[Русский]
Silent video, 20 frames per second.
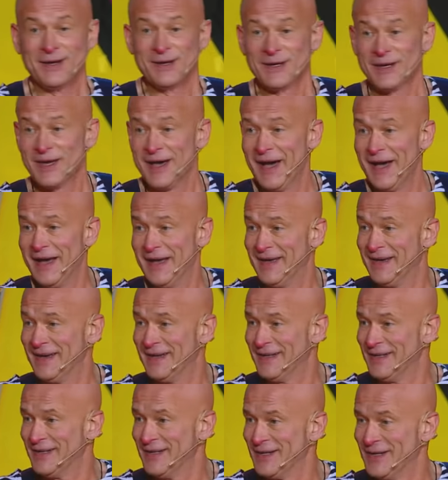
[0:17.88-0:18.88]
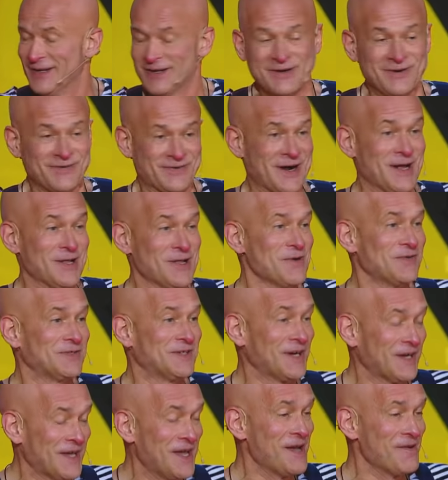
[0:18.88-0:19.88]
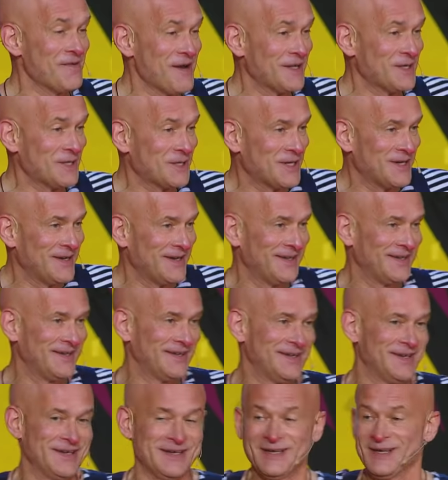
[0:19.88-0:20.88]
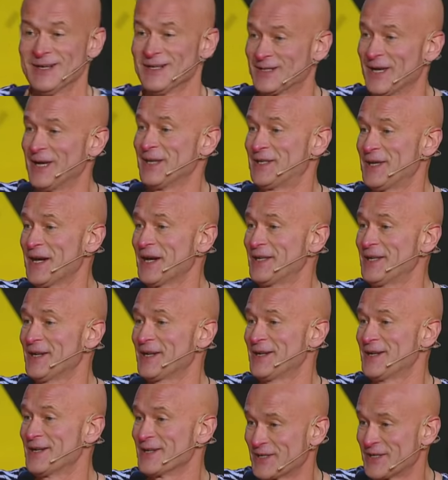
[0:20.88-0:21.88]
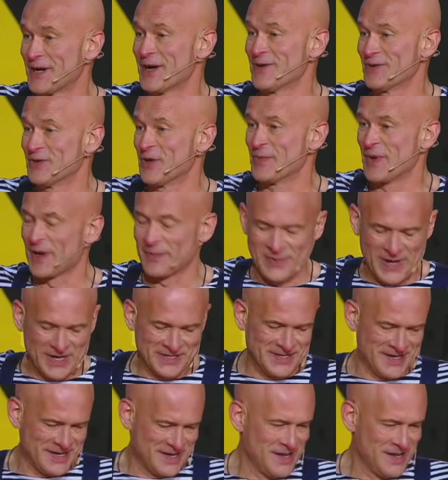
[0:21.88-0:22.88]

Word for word: Я Фролов Сергей Иванович, сантехник ЖЭУ номер пять.